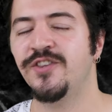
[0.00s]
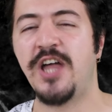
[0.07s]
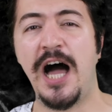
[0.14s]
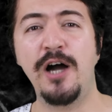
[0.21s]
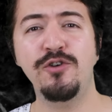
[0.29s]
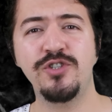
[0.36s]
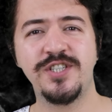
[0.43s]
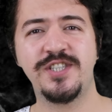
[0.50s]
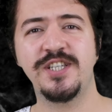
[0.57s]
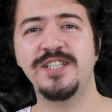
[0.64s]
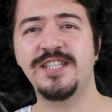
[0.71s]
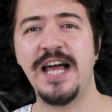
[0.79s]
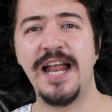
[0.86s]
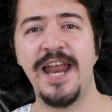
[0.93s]
Daha önce
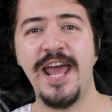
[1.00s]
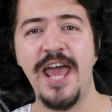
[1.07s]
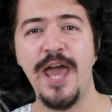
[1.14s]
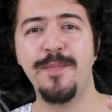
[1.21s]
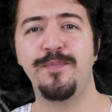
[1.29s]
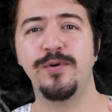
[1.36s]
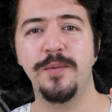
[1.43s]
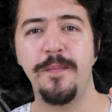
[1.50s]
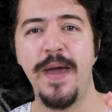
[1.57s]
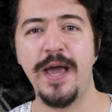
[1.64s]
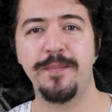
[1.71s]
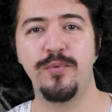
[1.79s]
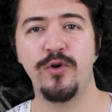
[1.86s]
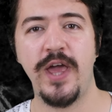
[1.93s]
sizlerle Apple
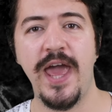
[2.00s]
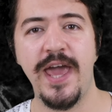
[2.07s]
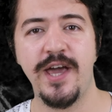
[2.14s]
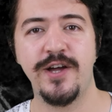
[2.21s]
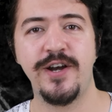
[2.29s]
MacBook Air